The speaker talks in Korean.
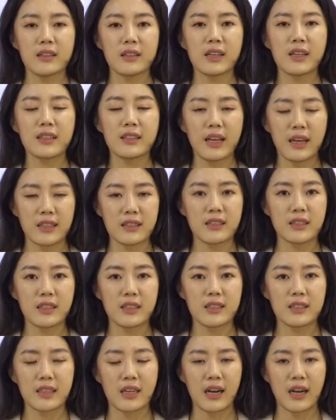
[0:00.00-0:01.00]
티칼이
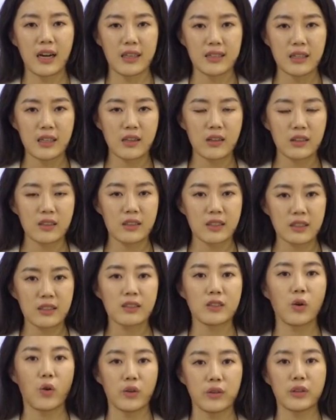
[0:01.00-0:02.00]
당시에 이제 가장
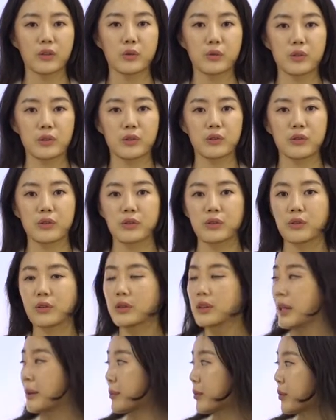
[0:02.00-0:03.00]
큰 거대
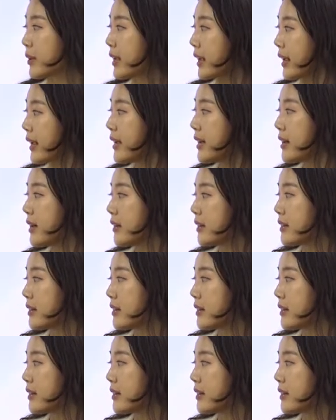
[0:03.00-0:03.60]
도시였던 것답게